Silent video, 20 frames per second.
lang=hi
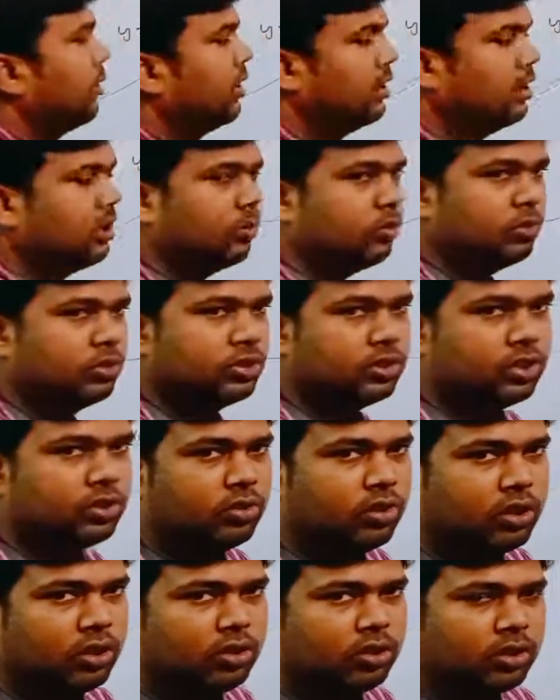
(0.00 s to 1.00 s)
जब क्वेश्चन
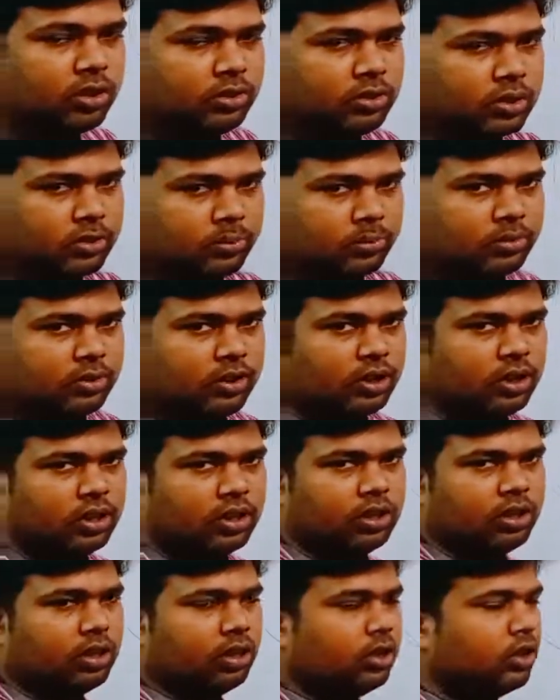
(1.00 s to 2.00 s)
वाला जब
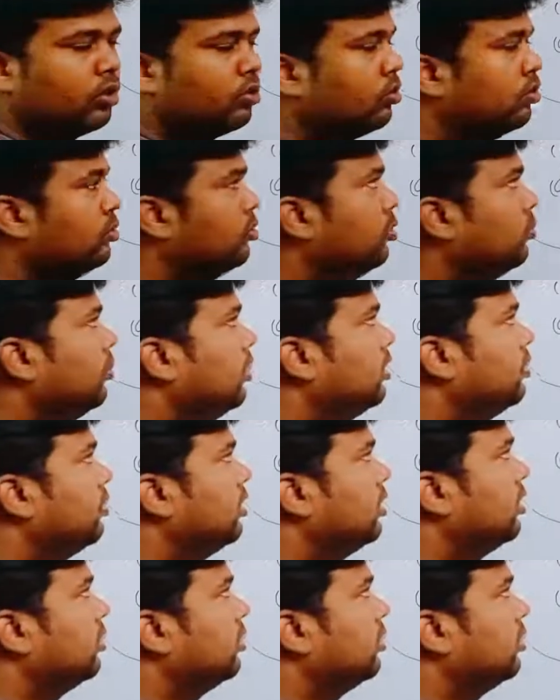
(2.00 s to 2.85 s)
जो मैथमेटिशियन